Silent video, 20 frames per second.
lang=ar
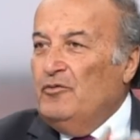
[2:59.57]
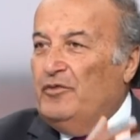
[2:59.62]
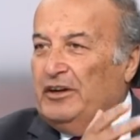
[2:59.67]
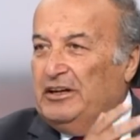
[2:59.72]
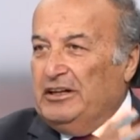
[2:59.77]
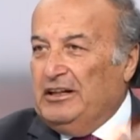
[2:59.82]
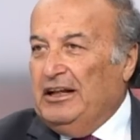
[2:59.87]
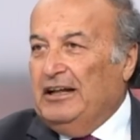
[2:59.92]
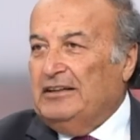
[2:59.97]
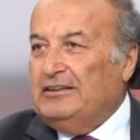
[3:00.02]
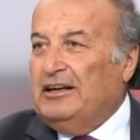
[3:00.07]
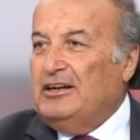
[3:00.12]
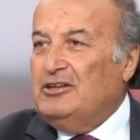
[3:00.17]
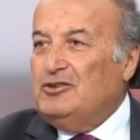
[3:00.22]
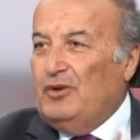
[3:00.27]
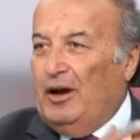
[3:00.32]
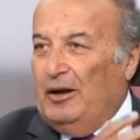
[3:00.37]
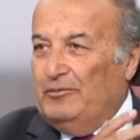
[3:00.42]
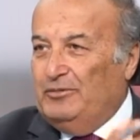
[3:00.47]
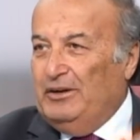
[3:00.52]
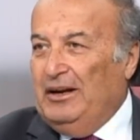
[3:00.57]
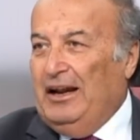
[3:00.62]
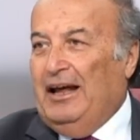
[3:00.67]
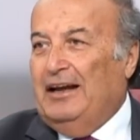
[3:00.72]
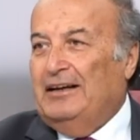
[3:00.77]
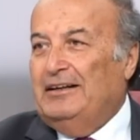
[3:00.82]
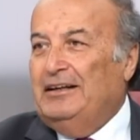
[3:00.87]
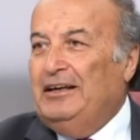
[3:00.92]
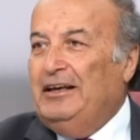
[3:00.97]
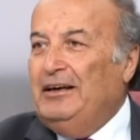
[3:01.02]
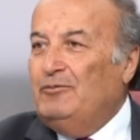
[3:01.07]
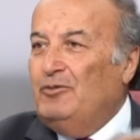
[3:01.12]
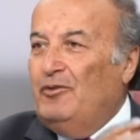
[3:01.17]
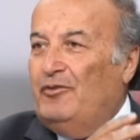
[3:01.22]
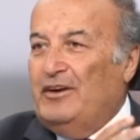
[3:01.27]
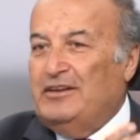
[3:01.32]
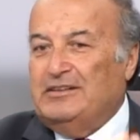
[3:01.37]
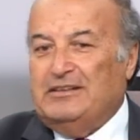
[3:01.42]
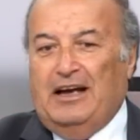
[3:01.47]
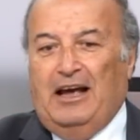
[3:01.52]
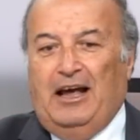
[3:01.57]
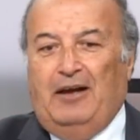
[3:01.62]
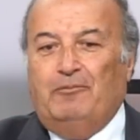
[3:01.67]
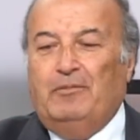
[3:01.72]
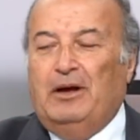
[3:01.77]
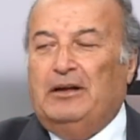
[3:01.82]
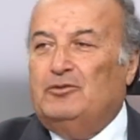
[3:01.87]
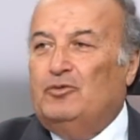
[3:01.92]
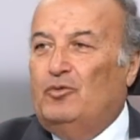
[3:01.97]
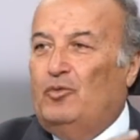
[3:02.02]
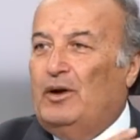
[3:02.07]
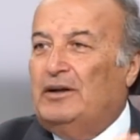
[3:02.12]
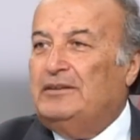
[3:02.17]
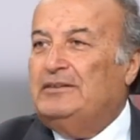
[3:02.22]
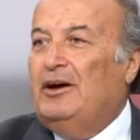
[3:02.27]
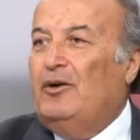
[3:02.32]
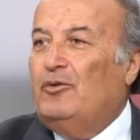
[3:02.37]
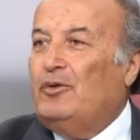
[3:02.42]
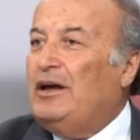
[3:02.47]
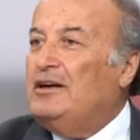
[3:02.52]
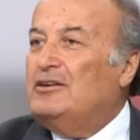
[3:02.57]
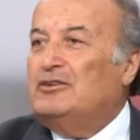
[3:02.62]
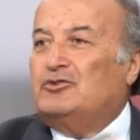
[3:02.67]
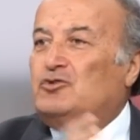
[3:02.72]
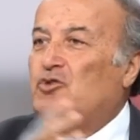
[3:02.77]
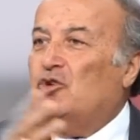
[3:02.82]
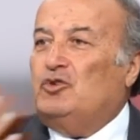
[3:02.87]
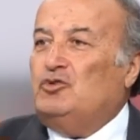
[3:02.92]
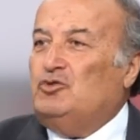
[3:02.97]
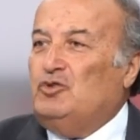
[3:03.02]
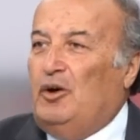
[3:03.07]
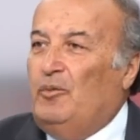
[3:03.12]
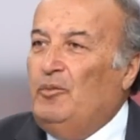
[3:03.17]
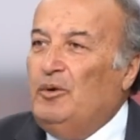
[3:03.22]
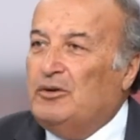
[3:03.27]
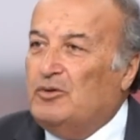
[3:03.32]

فريد الاطرش وعبد الحليم وفايزه احمد وورده وك... شو كنتوا